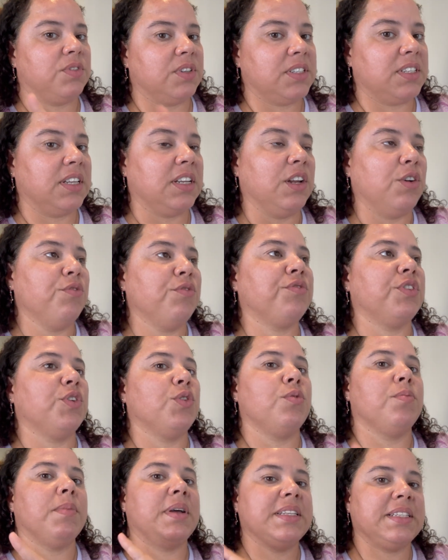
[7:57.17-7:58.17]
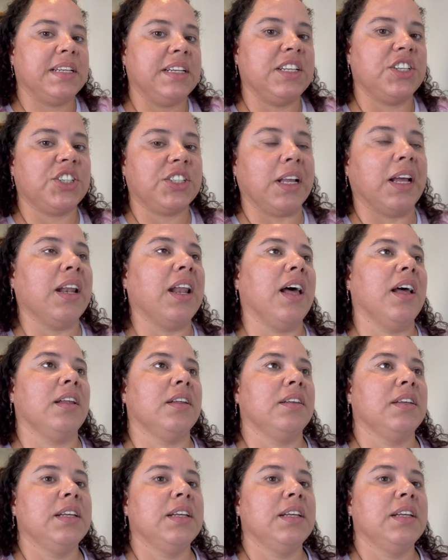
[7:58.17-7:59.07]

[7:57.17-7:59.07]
você não viu, mas ele está lá